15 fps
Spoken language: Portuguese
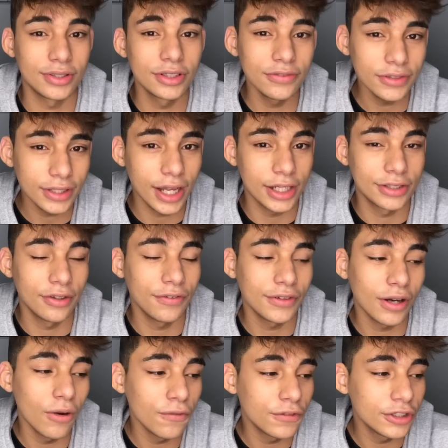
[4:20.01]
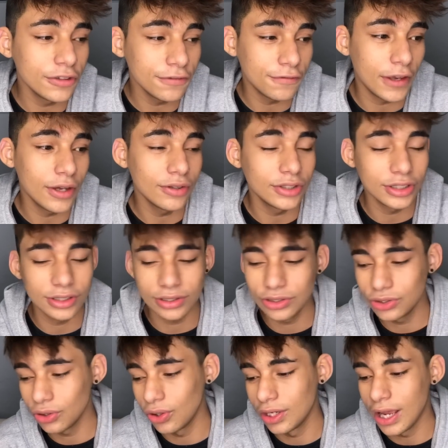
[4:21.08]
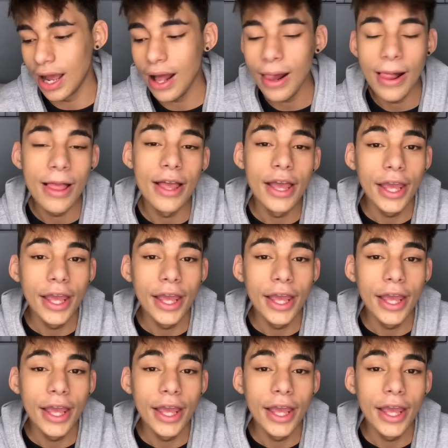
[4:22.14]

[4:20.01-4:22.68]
de verdade, vai ficar um feed feio de, de olhar